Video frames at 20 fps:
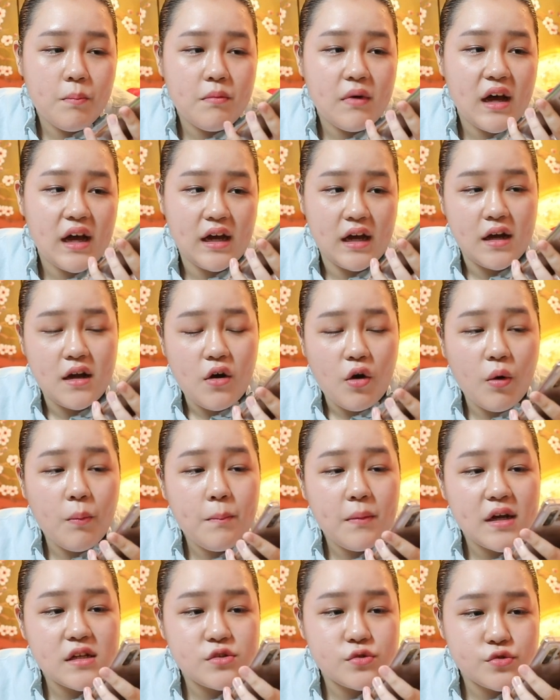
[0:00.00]
엄마,
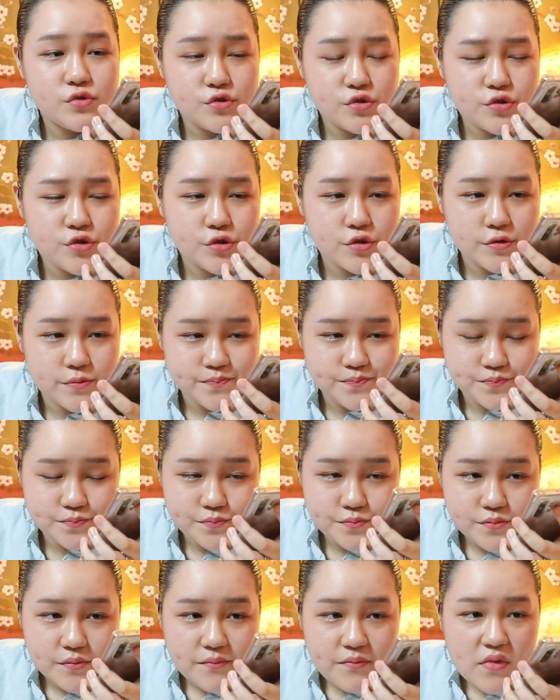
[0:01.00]
엄마도,
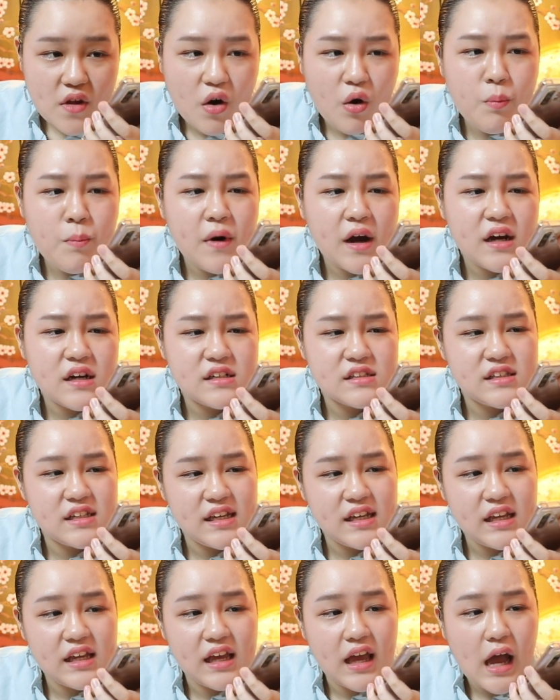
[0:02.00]
네. 엄마가
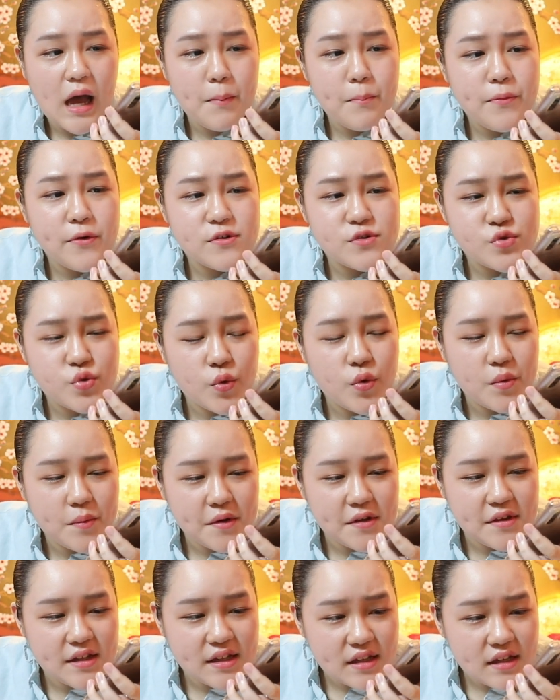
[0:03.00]
근데 한 번
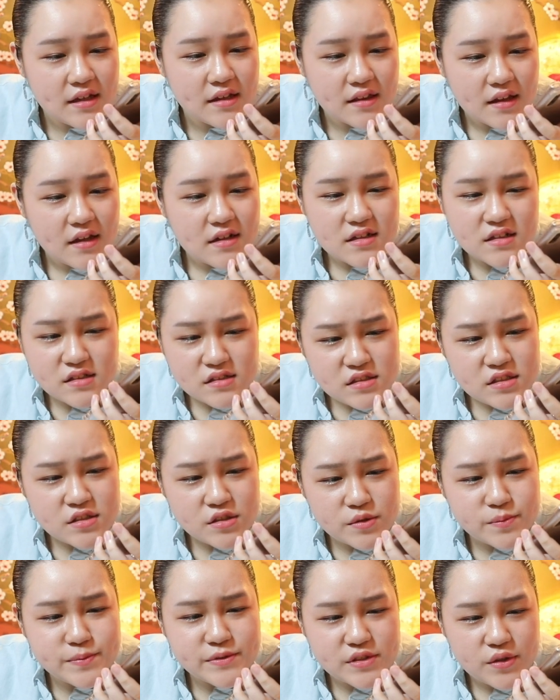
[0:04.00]
좋으면은 끝이
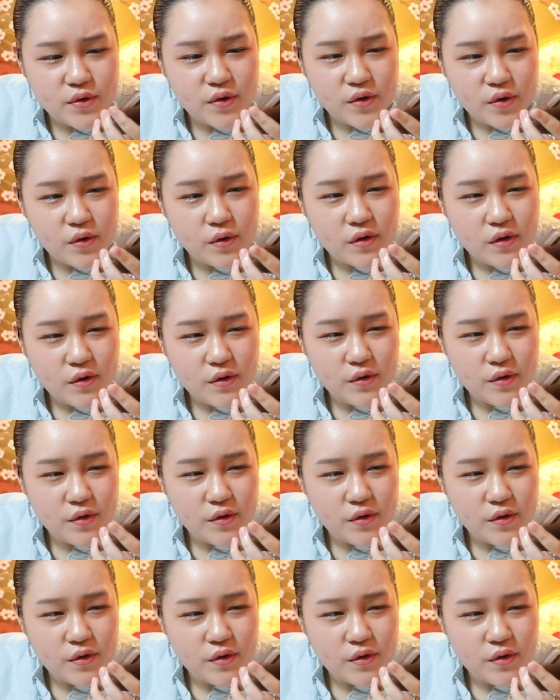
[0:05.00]
네. 없어.